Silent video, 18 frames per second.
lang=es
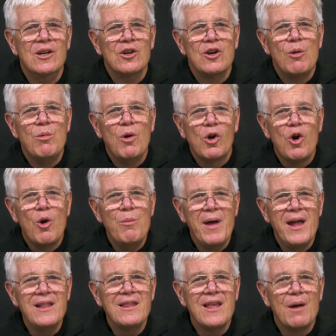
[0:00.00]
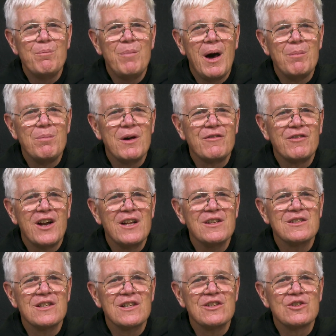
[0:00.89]
Como comenta Papa
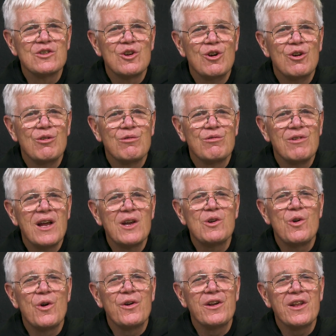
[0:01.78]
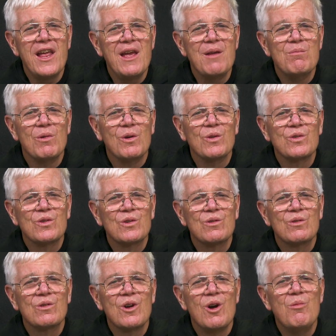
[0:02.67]
Francisco,
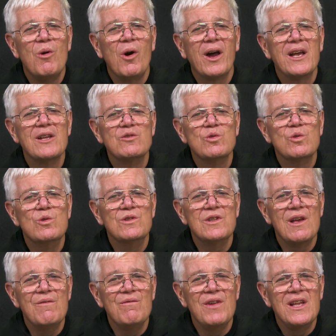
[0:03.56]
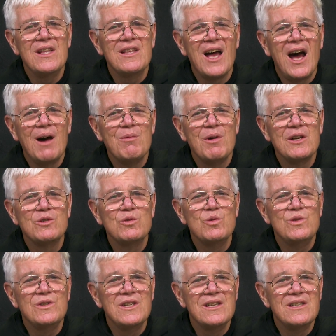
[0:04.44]
recordemos cómo Jesús invitaba a
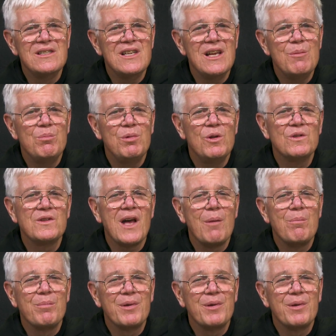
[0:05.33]
sus discípulos a